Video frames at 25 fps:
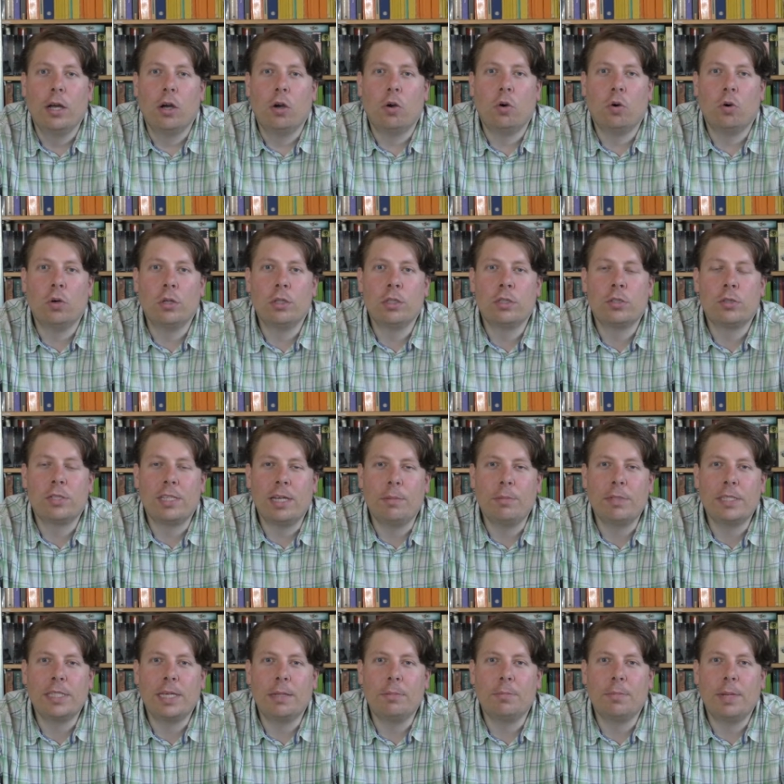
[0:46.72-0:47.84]
Und zusammen
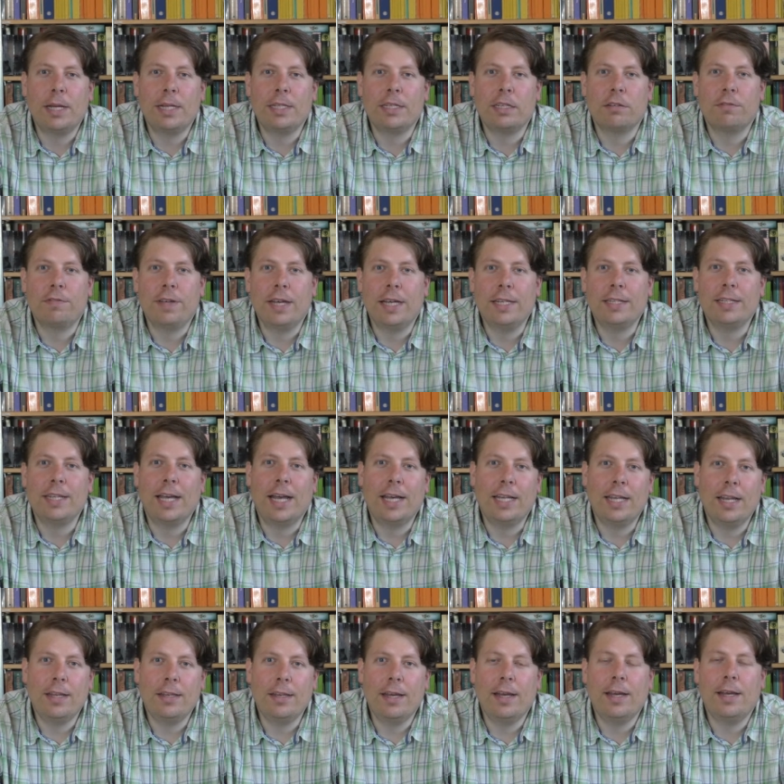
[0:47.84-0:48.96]
mit seinen beiden Gefährten,
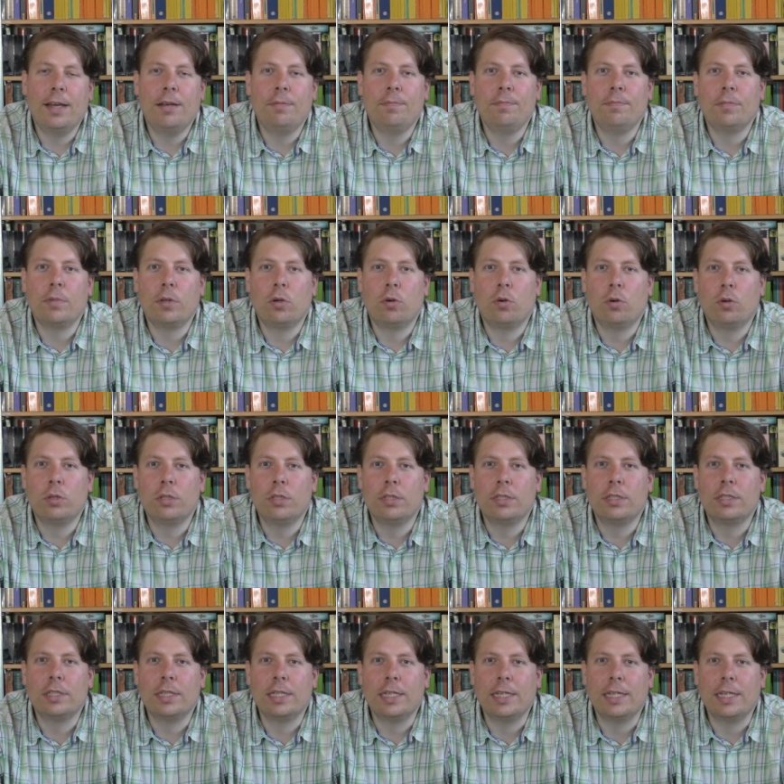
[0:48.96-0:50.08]
Alana
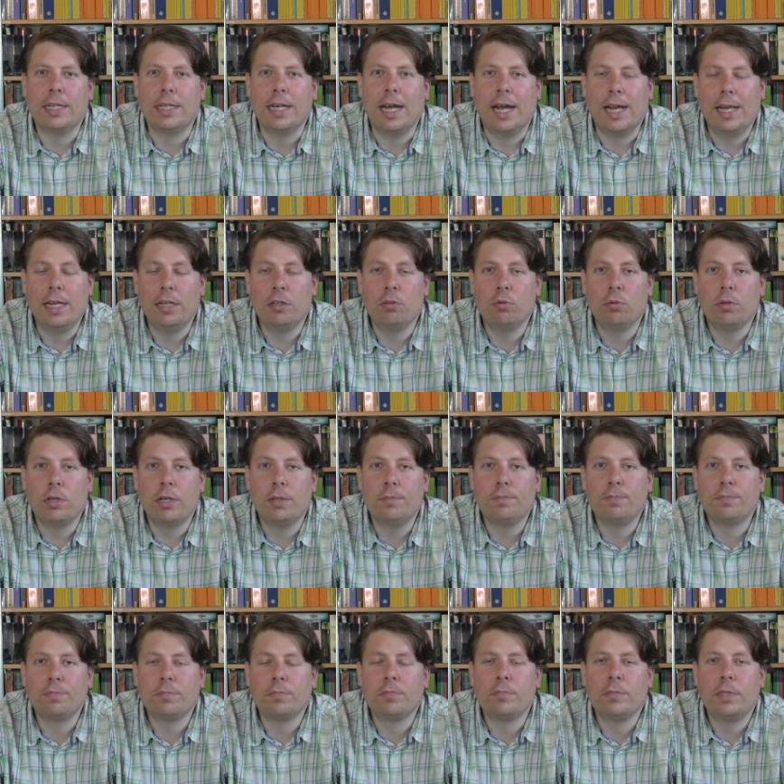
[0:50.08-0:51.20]
und äh, Aldur,
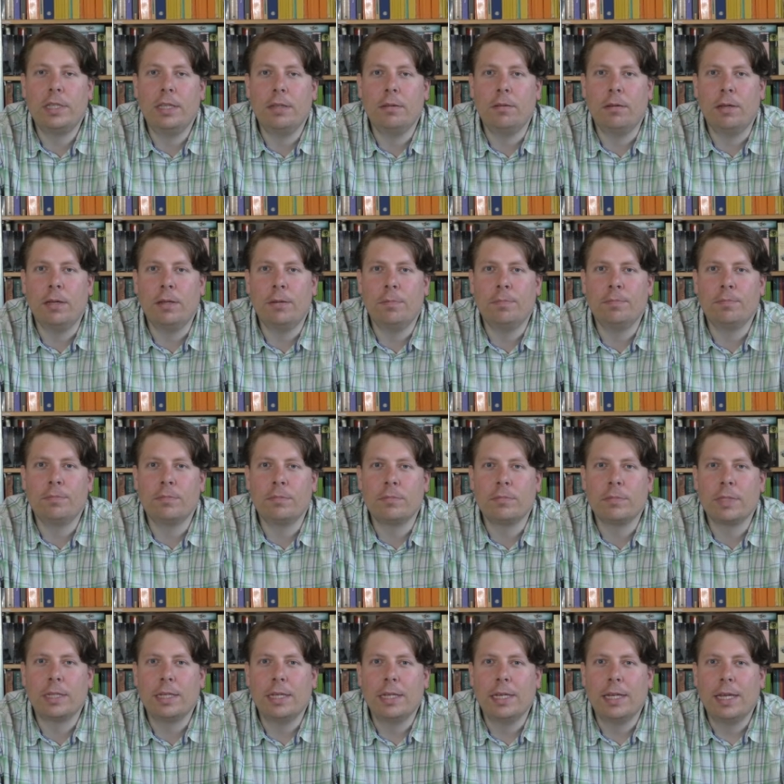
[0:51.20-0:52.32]
haben
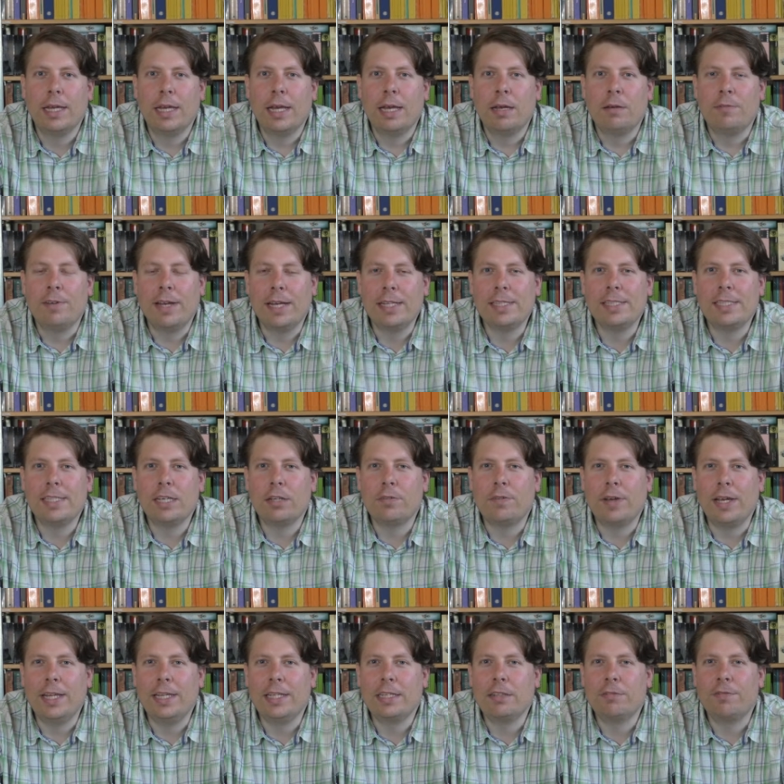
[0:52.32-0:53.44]
werden sie auf
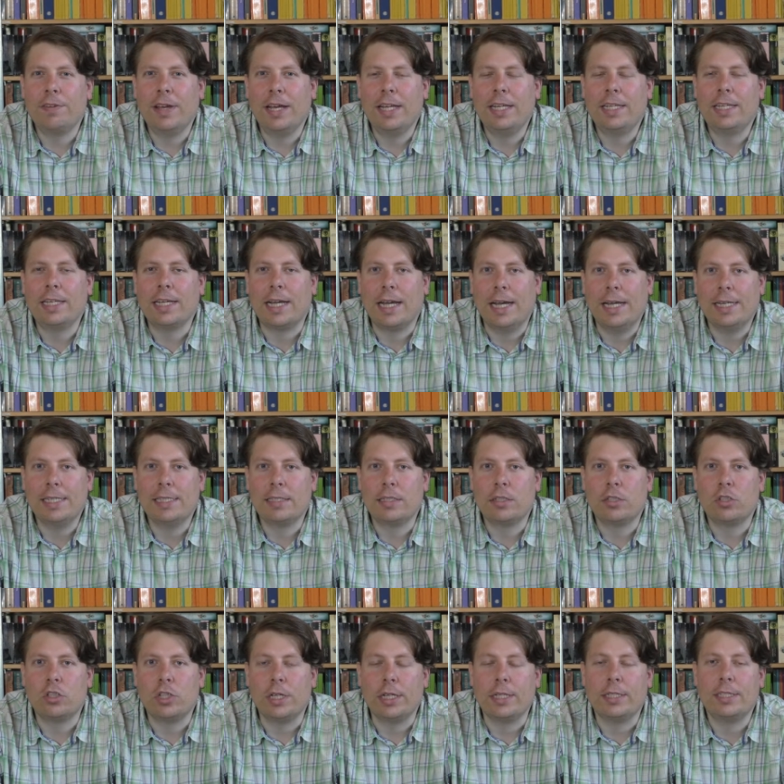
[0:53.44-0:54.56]
eine gefährliche Reise
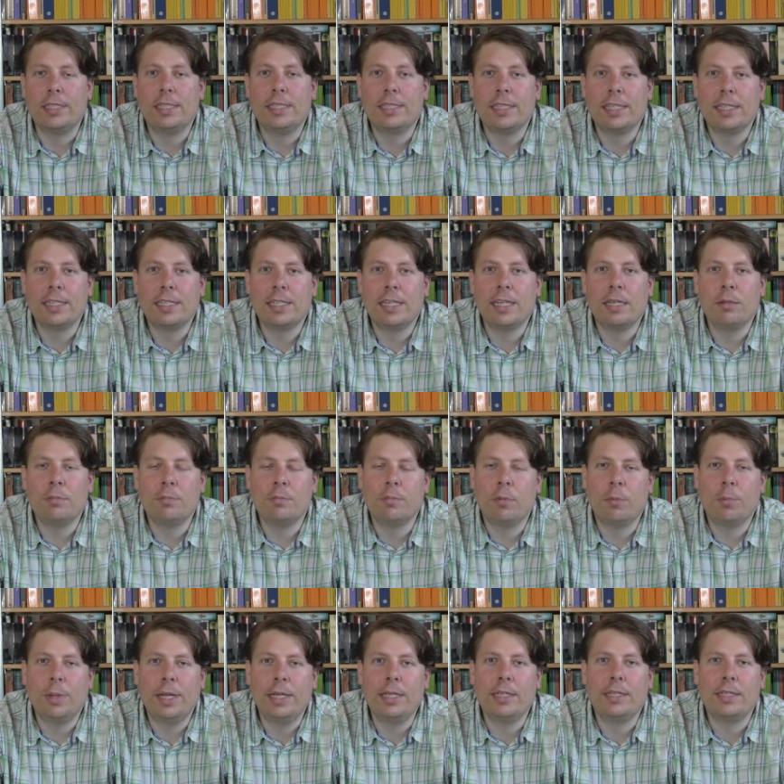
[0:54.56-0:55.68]
geschickt. Sie sind im
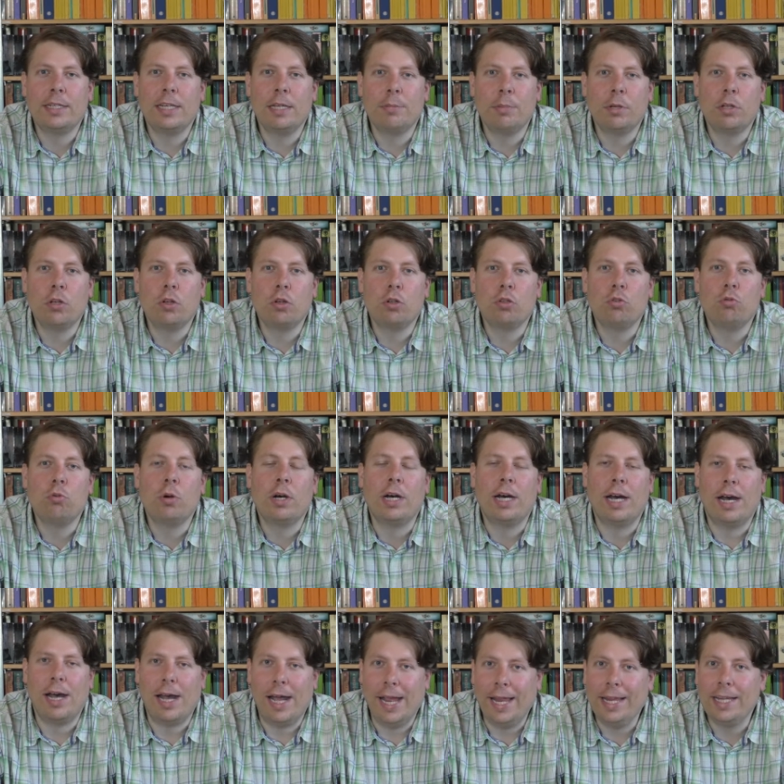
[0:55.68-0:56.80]
Moment immer noch nur
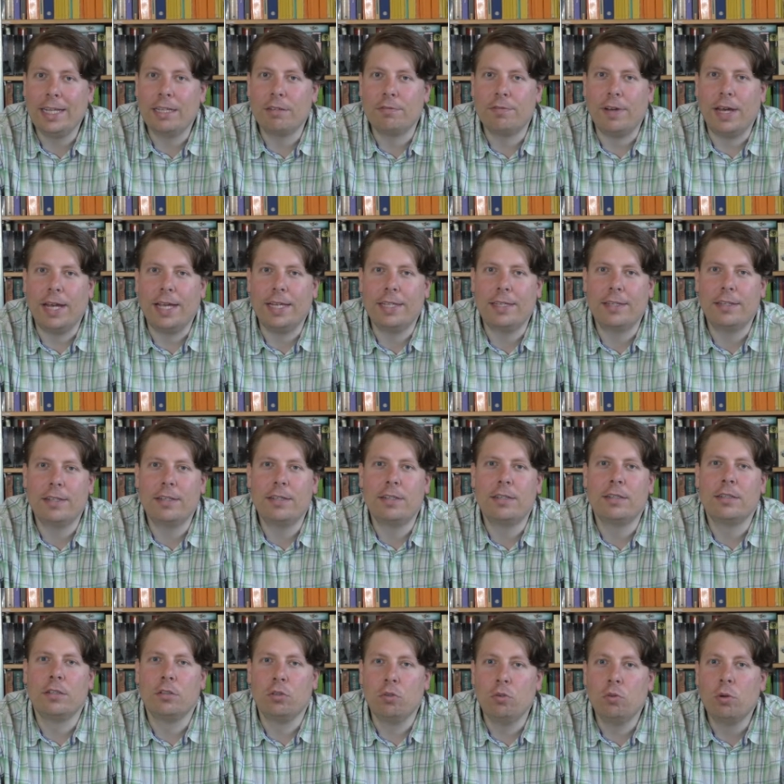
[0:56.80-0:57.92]
Eingeweihte,
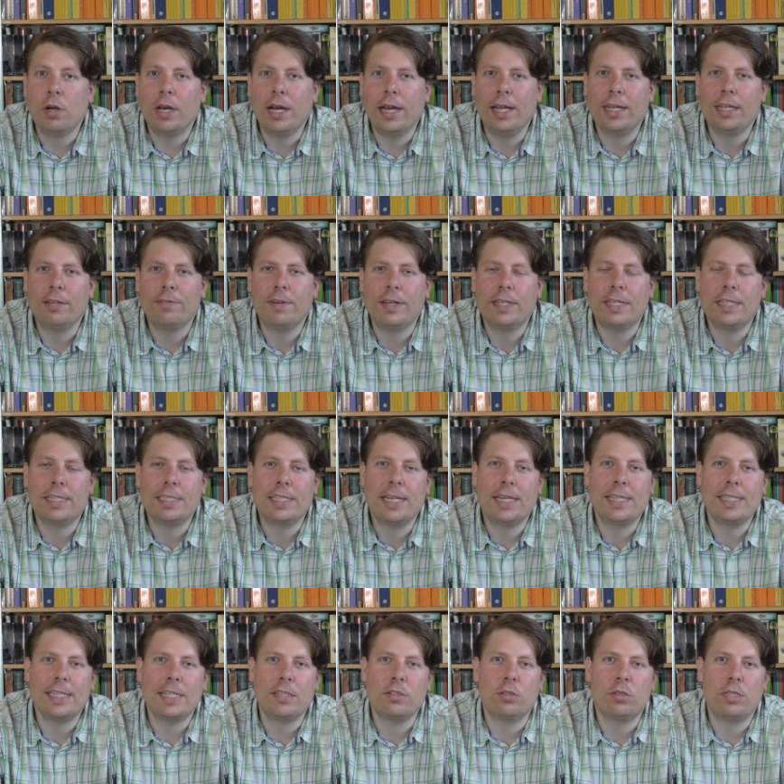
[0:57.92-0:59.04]
nur Eingeweihte, das
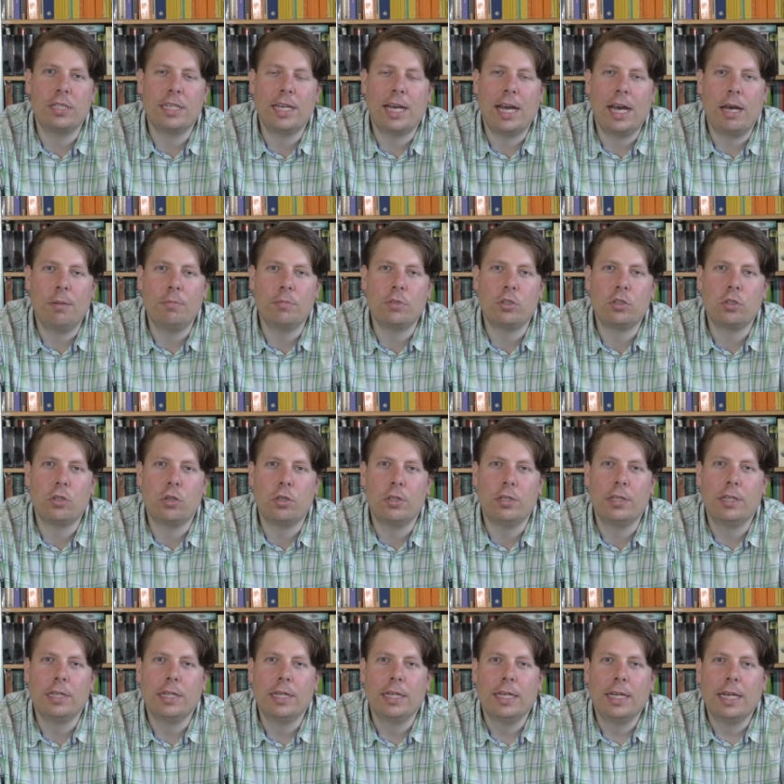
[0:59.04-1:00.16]
heißt also, sie haben
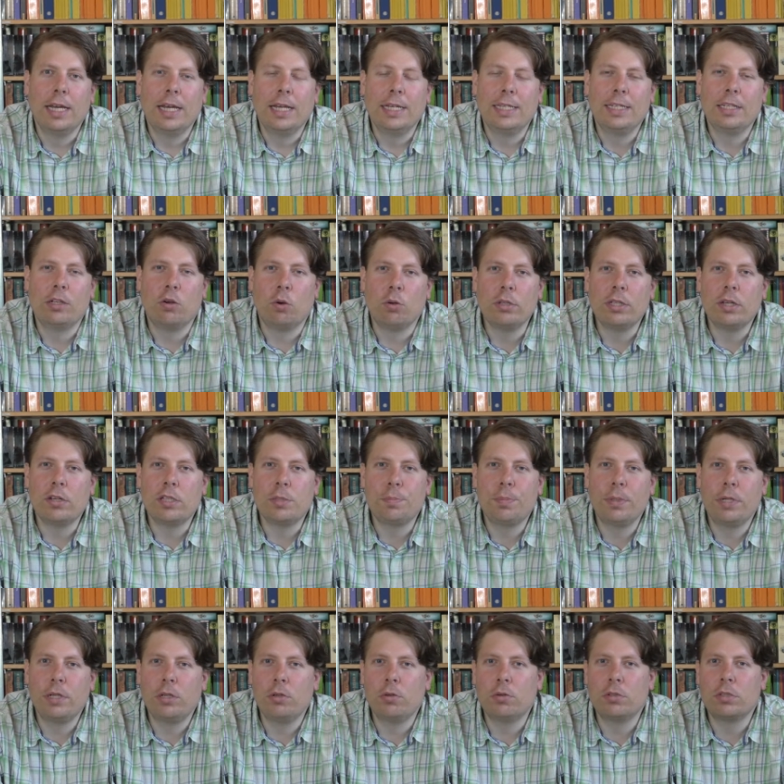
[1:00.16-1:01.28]
schon die
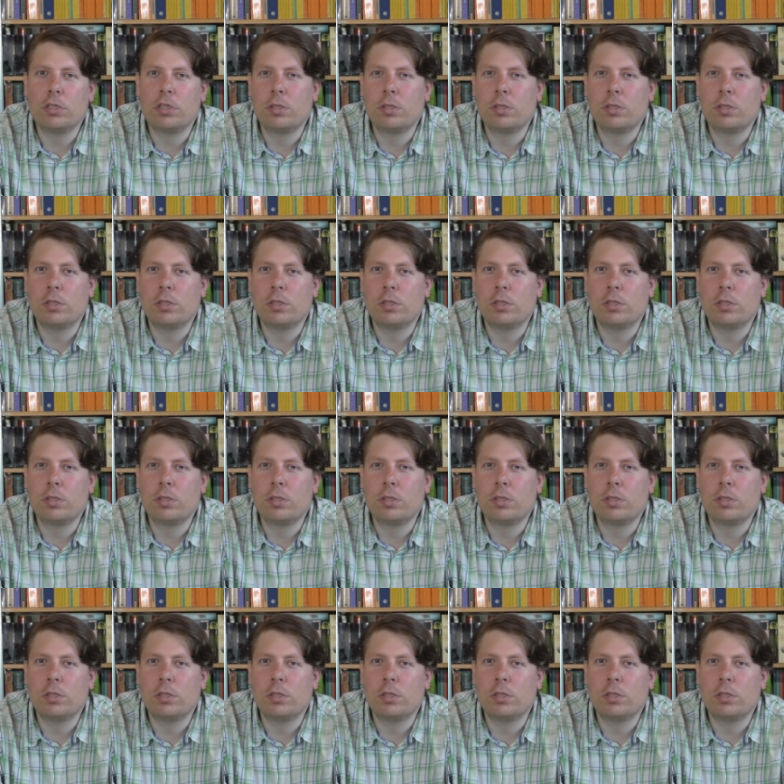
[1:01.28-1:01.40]
Grundausbildung